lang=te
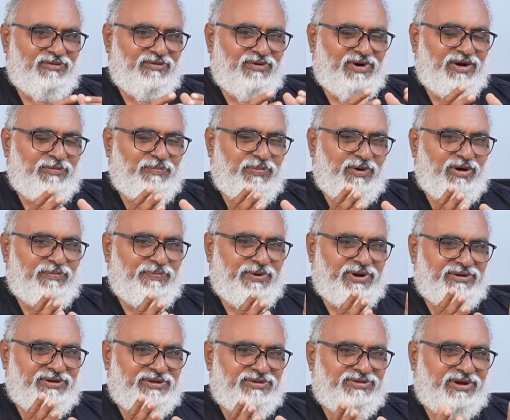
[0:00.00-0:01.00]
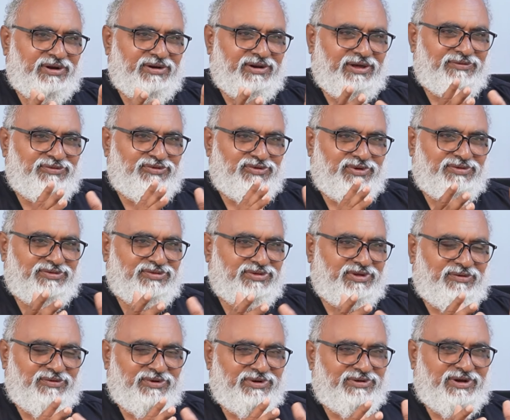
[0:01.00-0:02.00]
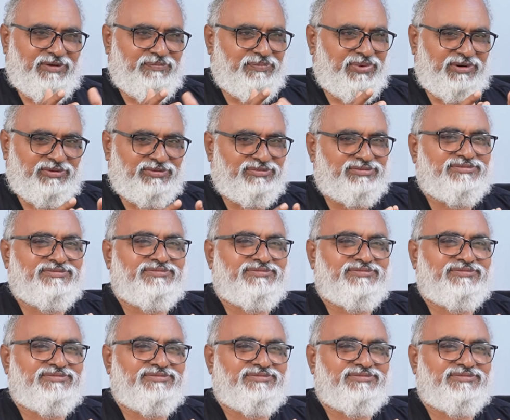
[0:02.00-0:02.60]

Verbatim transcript: వాళ్ళ ప్రాపర్టీస్ అటాచ్ చేస్తామని చెప్పడం